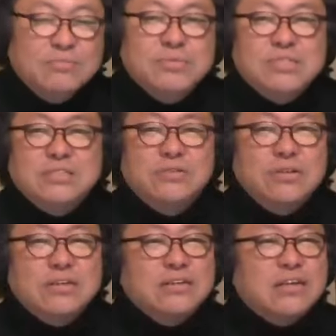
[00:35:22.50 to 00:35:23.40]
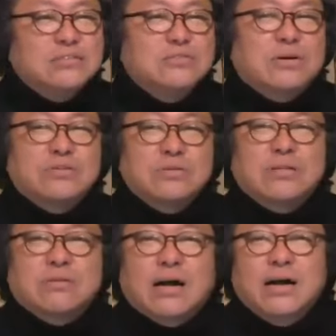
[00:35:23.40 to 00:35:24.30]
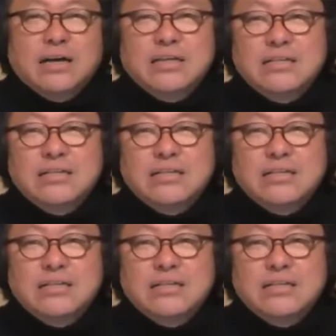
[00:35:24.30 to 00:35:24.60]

無事に乗り切れるのかどうなのか。